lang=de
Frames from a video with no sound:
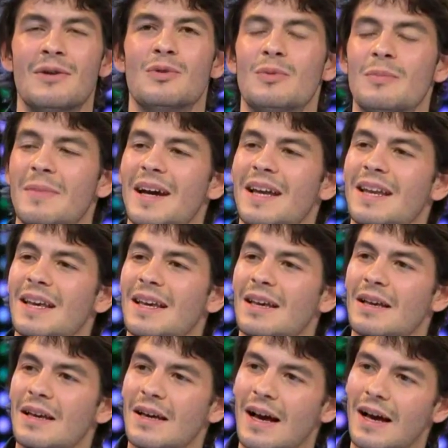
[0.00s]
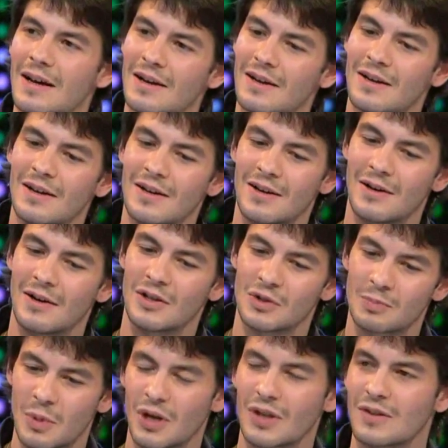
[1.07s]
um meine äh,
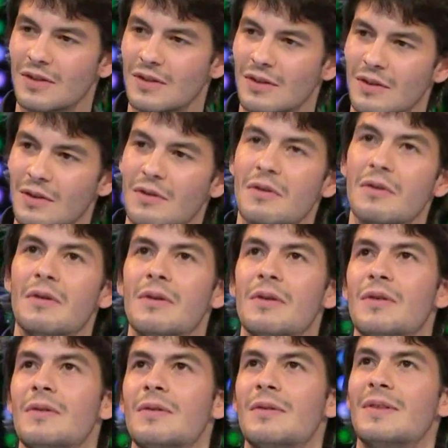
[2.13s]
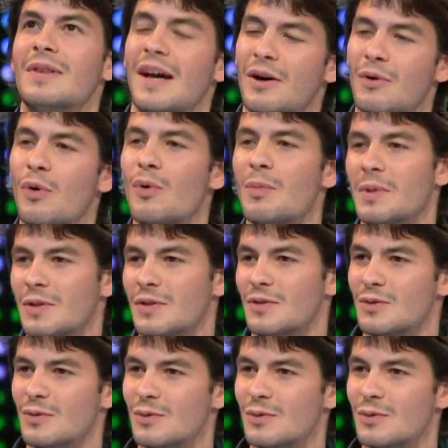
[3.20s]
Sport nach oben